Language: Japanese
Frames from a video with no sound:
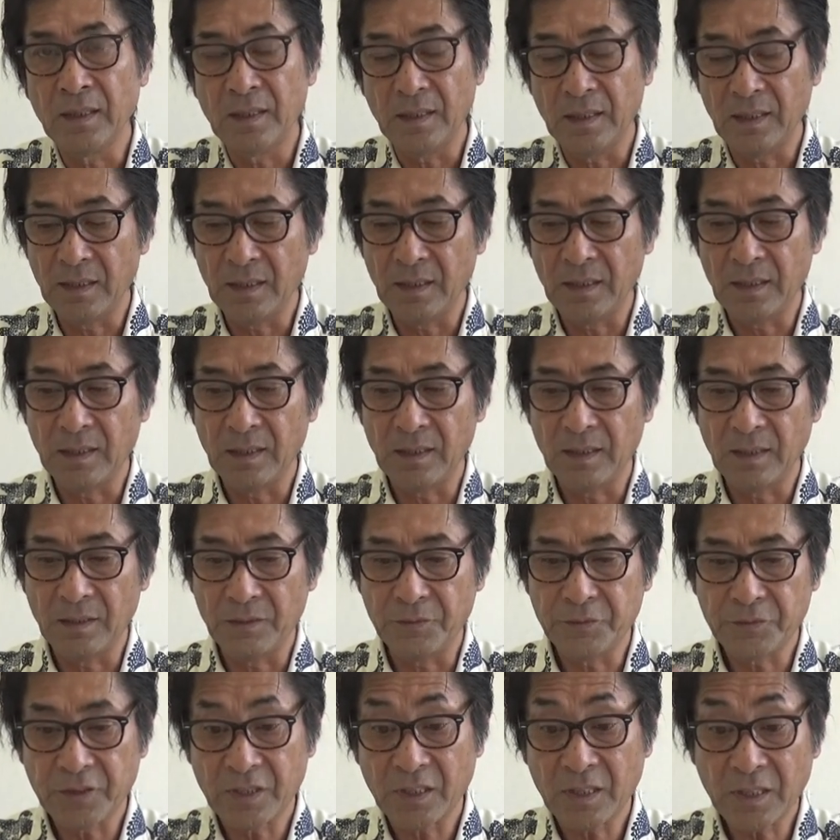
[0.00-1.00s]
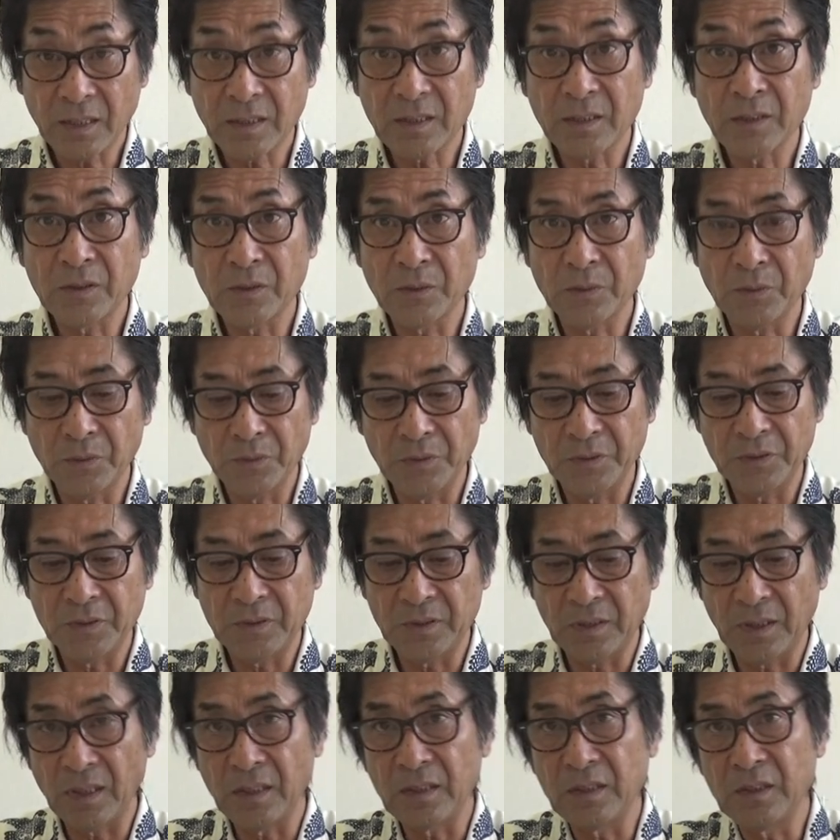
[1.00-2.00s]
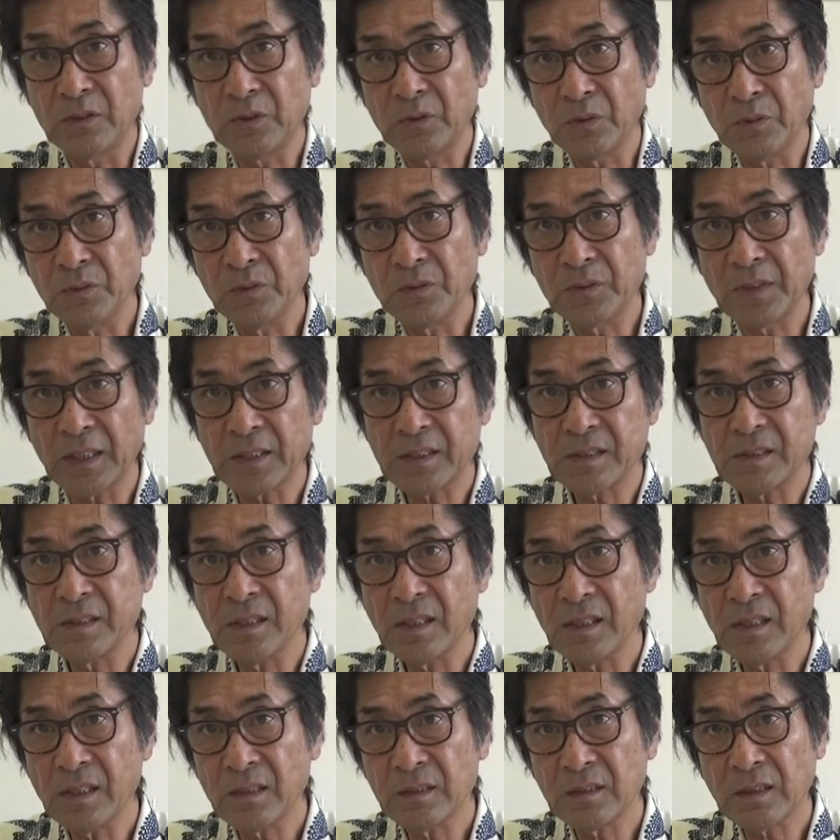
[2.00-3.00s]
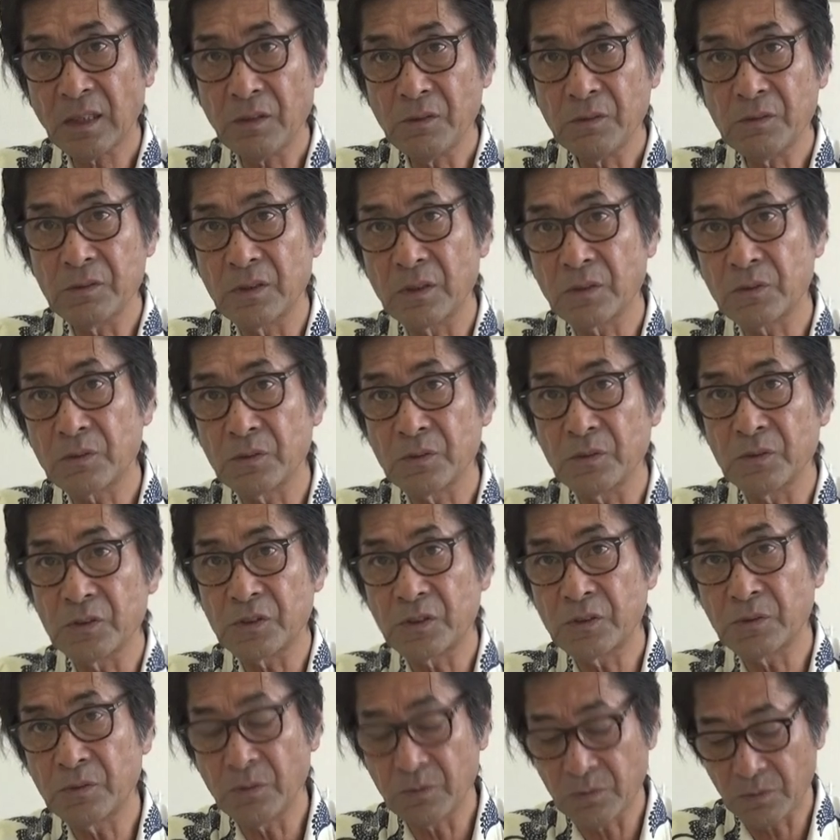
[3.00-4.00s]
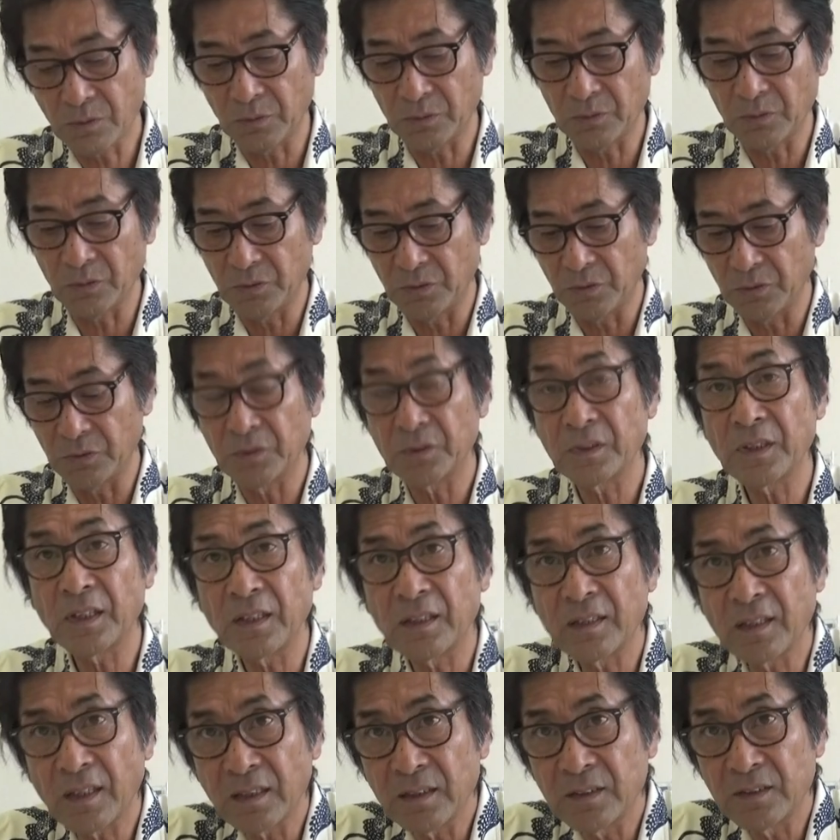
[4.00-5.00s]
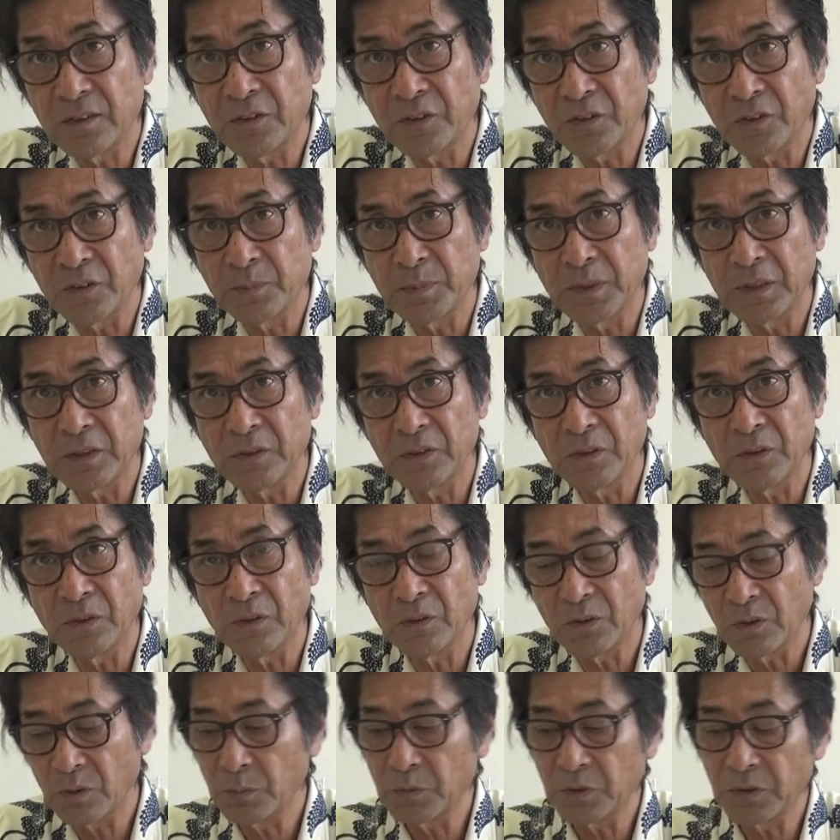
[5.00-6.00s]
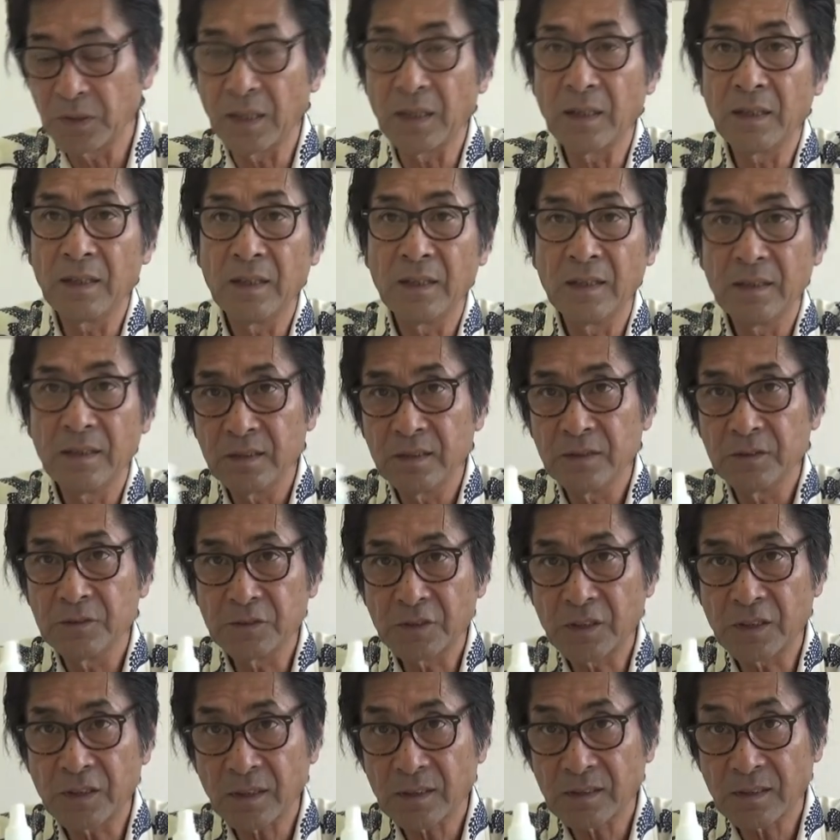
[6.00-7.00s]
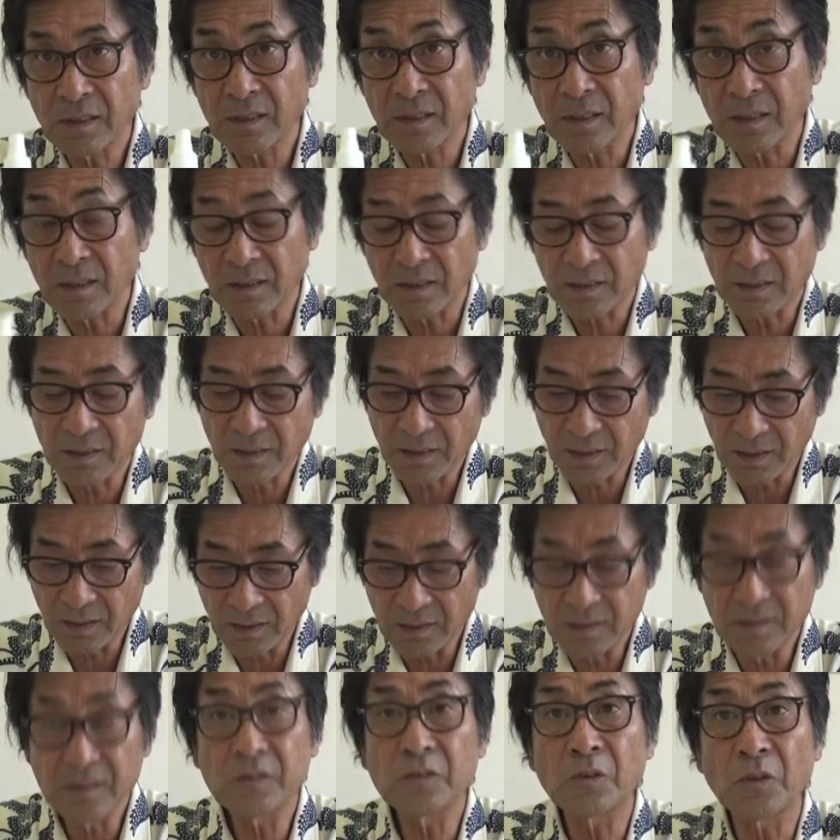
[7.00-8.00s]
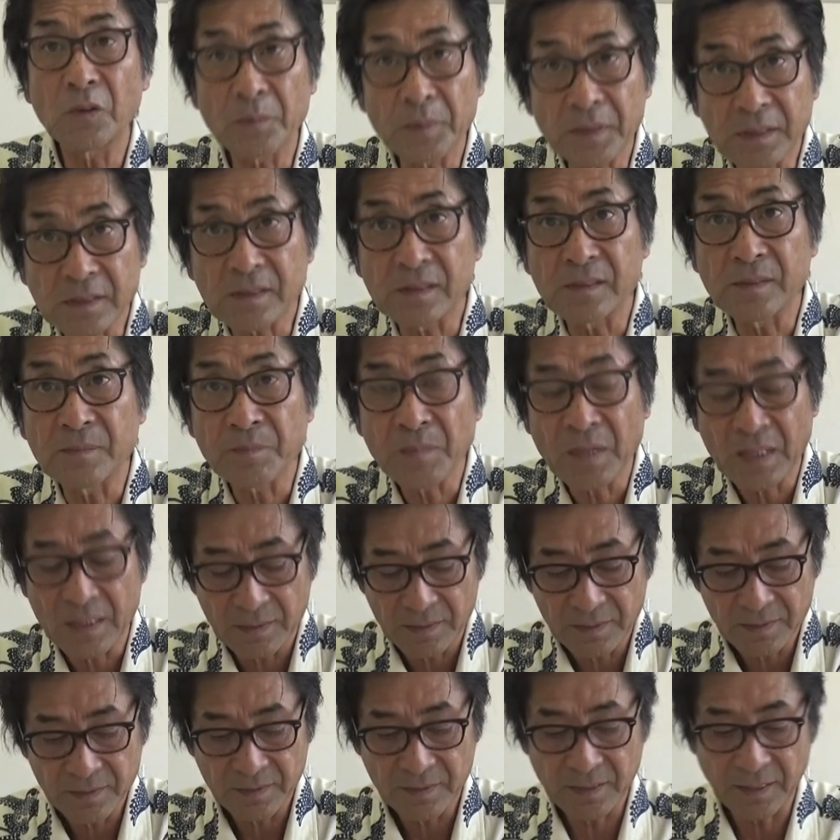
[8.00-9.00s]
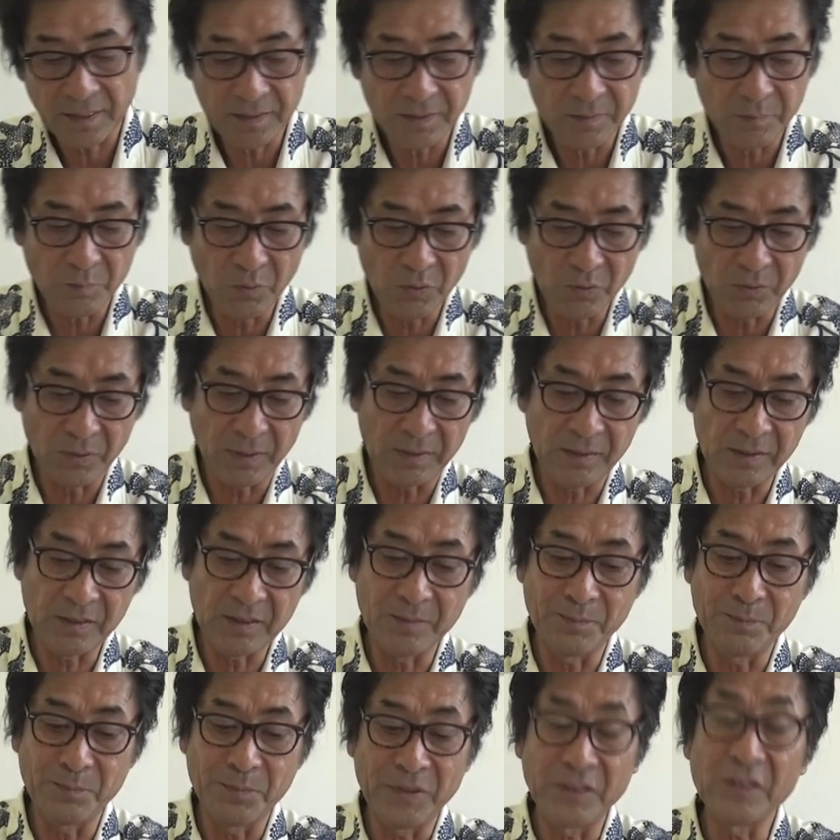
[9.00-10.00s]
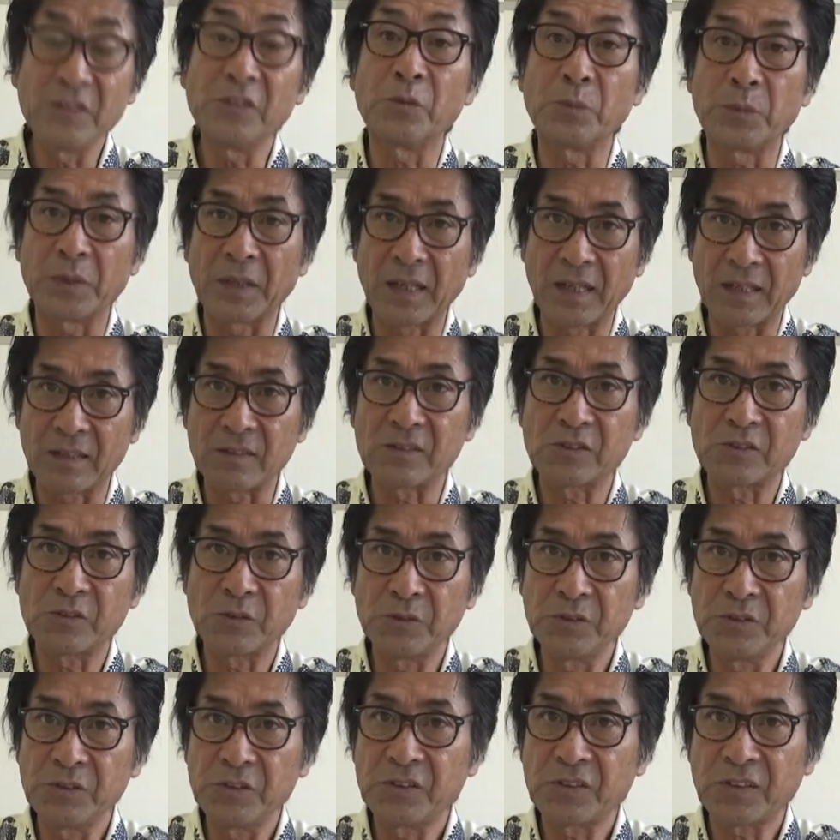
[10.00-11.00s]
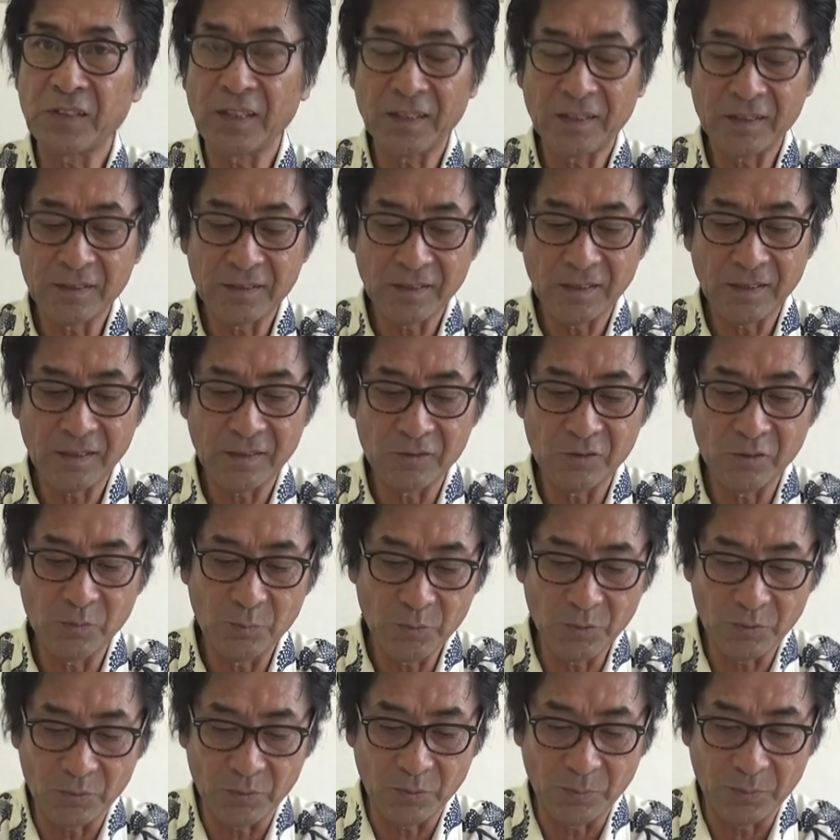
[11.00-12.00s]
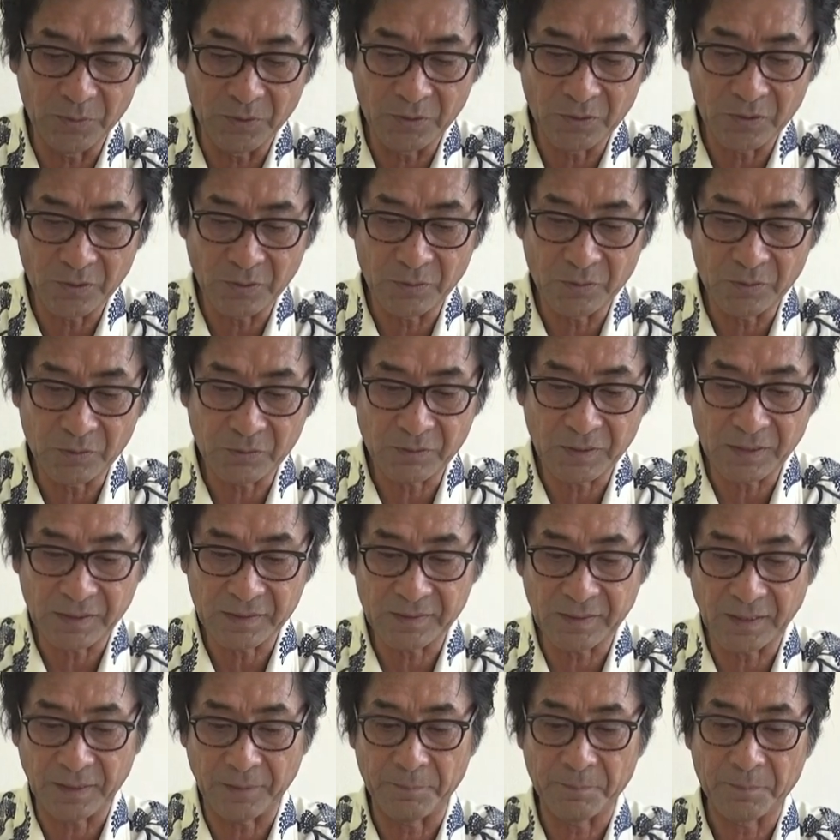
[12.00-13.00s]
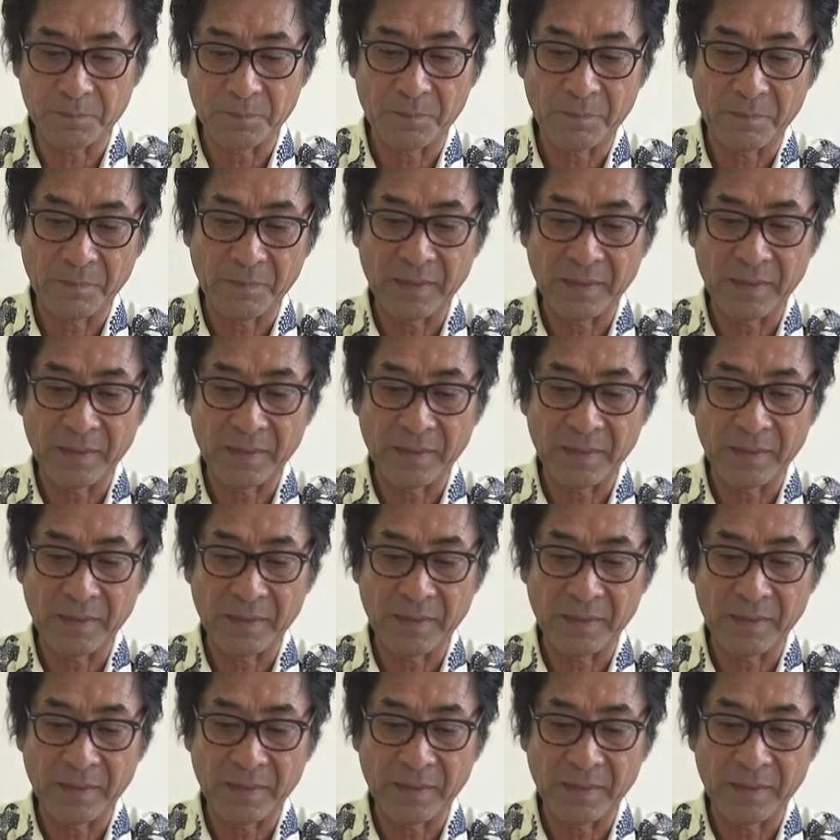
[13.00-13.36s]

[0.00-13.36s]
えー、吹きかけておいて糸を出しながらタオルでこうしごくことによってライン表面の汚れもね浮き出させてきれいに取れますラインも新品によみがえるそういう使い方があるのも覚えておいてください